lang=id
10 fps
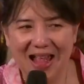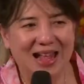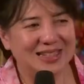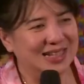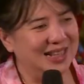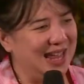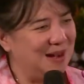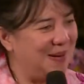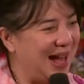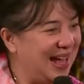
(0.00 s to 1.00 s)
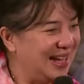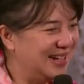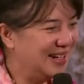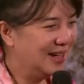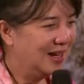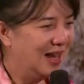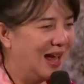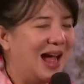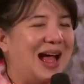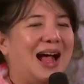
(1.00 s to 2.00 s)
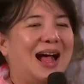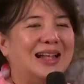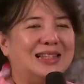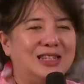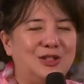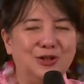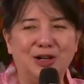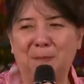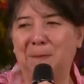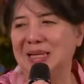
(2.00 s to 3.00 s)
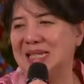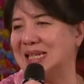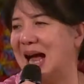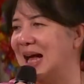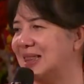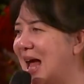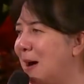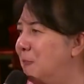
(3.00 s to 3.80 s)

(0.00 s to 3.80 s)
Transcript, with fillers: Hasilnya apa? Hancur, pecah, tak